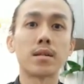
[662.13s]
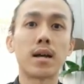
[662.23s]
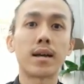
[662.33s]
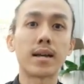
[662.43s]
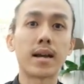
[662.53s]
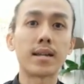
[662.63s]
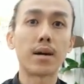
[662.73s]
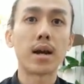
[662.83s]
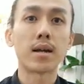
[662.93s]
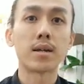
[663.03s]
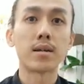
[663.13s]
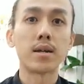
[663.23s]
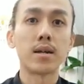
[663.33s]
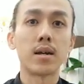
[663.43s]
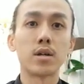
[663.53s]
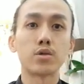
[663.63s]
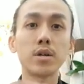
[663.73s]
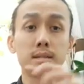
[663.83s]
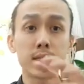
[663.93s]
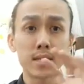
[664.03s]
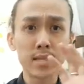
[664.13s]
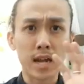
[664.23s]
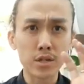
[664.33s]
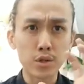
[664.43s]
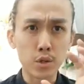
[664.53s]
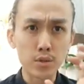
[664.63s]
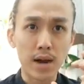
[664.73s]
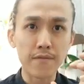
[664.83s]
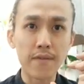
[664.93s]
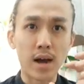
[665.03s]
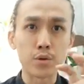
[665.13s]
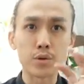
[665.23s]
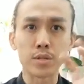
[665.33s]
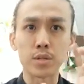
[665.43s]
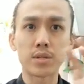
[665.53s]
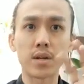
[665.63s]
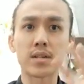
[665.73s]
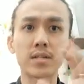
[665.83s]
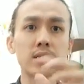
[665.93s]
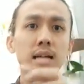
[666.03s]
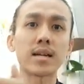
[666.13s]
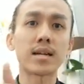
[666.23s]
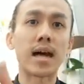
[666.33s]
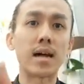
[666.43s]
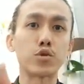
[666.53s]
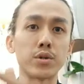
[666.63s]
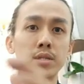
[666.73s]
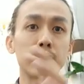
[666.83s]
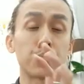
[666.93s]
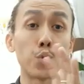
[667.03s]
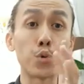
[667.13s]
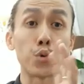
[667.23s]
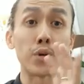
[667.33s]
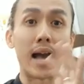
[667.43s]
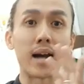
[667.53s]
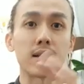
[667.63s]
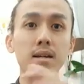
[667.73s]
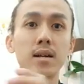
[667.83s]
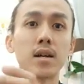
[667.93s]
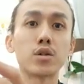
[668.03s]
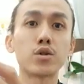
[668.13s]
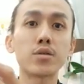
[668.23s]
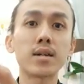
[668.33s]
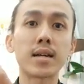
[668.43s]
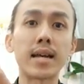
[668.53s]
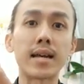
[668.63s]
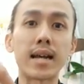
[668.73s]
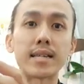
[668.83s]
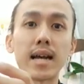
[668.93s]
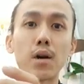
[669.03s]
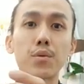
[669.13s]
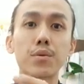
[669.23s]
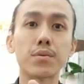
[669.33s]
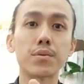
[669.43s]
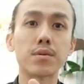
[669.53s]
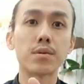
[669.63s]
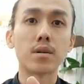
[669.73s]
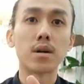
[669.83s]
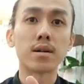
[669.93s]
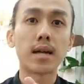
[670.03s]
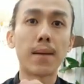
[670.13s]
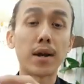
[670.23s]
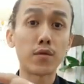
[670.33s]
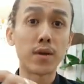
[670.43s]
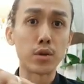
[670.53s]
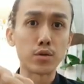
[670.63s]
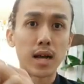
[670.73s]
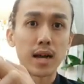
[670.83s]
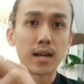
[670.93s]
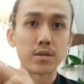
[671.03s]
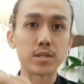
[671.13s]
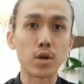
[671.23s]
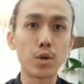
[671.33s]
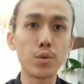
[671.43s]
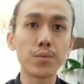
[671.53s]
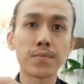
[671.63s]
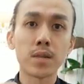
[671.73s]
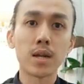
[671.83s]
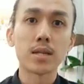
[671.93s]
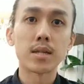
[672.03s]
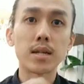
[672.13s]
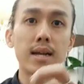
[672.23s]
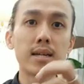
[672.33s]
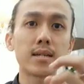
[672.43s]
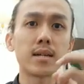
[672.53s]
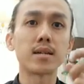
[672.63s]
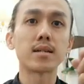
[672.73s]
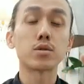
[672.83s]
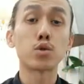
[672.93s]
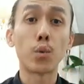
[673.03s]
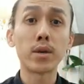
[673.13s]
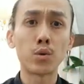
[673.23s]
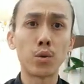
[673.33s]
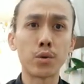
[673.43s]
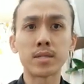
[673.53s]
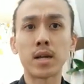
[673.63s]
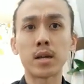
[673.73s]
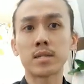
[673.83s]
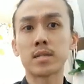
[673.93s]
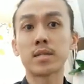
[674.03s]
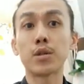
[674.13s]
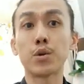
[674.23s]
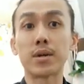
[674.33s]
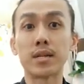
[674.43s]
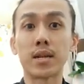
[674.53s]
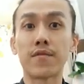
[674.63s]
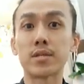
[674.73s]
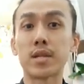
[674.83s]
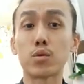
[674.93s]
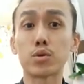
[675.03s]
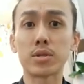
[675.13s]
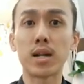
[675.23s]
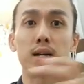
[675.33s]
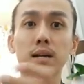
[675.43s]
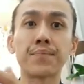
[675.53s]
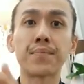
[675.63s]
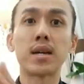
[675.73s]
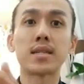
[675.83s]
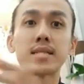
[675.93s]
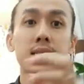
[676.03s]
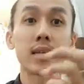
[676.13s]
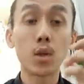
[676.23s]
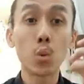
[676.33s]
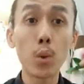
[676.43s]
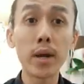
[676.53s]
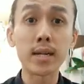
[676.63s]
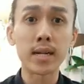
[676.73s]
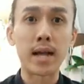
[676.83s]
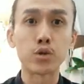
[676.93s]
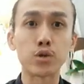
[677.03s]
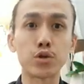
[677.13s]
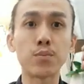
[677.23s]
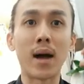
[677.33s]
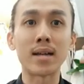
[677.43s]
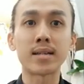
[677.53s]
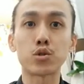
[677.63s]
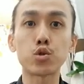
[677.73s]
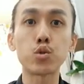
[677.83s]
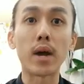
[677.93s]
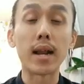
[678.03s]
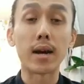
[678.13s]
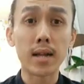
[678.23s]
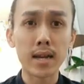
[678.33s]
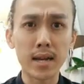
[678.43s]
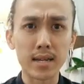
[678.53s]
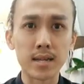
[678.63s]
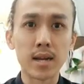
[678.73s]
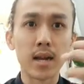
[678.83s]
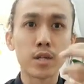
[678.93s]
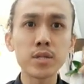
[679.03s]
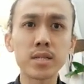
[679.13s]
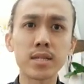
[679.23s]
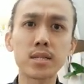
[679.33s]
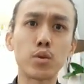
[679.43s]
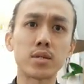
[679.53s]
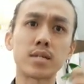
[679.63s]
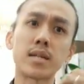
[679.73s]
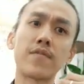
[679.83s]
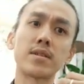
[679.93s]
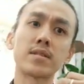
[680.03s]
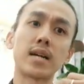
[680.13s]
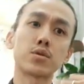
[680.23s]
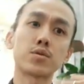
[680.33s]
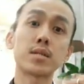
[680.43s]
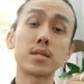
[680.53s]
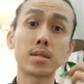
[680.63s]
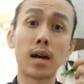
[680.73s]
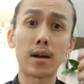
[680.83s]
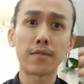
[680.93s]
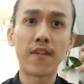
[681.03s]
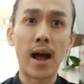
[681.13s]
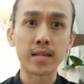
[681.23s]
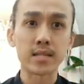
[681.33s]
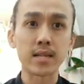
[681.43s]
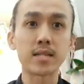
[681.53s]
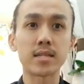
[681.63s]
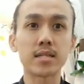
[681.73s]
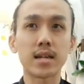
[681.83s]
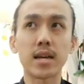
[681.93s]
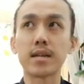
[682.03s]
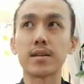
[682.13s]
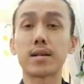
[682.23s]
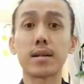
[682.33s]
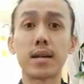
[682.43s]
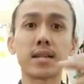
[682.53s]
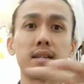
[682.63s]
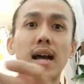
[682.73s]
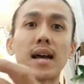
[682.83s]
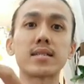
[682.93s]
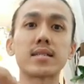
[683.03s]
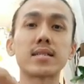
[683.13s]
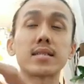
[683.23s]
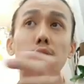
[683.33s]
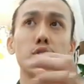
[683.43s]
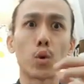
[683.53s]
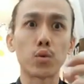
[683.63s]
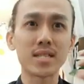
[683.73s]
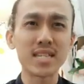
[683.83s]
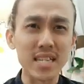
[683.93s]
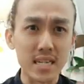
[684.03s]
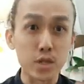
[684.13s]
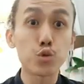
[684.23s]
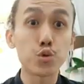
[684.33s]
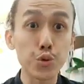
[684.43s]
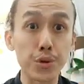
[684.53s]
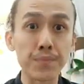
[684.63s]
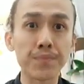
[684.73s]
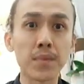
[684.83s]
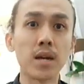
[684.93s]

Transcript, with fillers: 大家可以看到吗？所以其实男生留长发和女生留长发，其实他的感觉是不一样的。所以大家可以看到，啊，他把头发留长了之后的那一个所谓的我时常之前有跟大家分享，过，就是那个欣慰的感觉就马上出来了。他可以就是其实我时常分享，就是啊发型它其实可以给你带制造一种情绪。